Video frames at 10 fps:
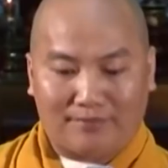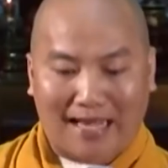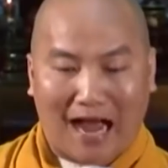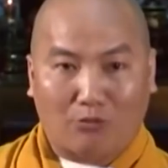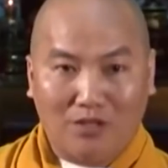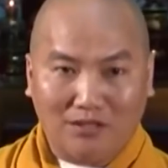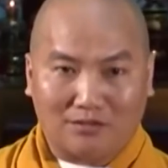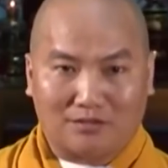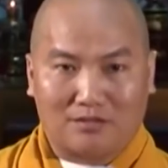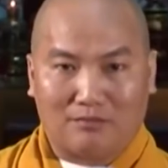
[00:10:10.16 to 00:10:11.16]
đạo
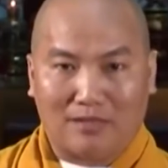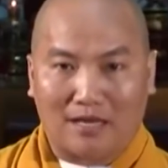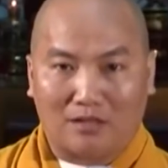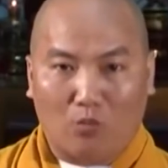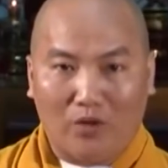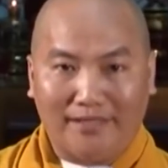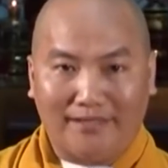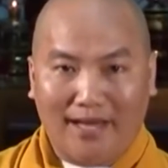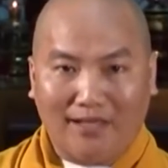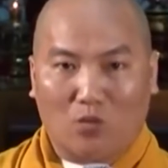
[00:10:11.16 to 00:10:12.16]
đức được quy
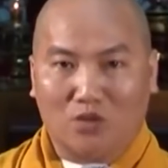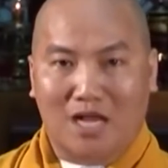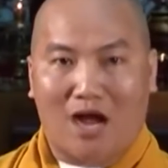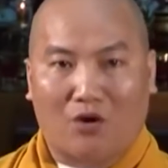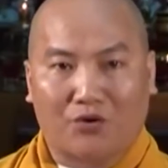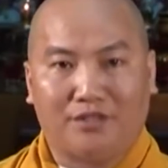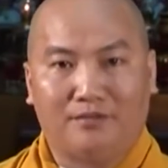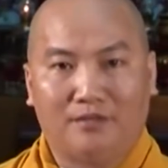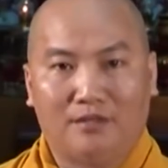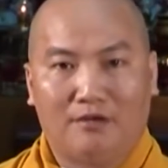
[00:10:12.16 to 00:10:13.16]
chế của xã hội
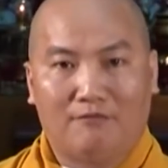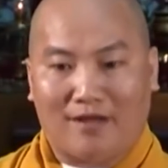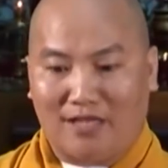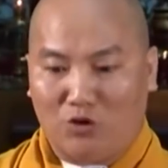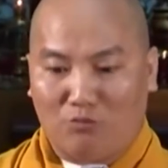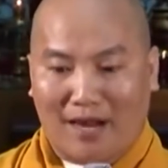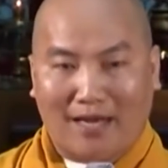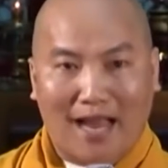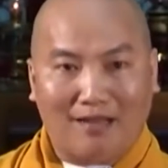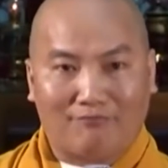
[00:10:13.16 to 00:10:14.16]
và nhiều mặt
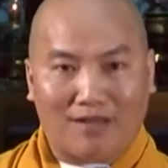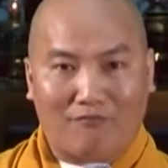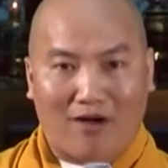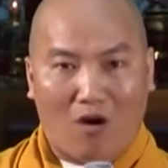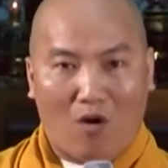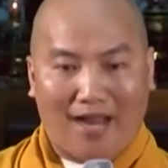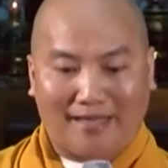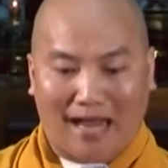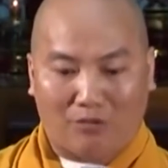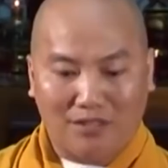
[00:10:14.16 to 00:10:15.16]
khác về văn
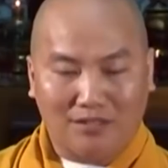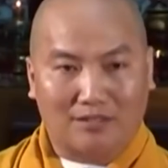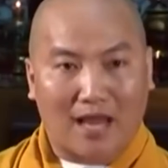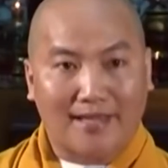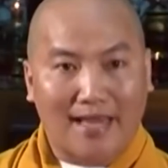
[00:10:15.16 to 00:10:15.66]
hóa, đạo đức, lễ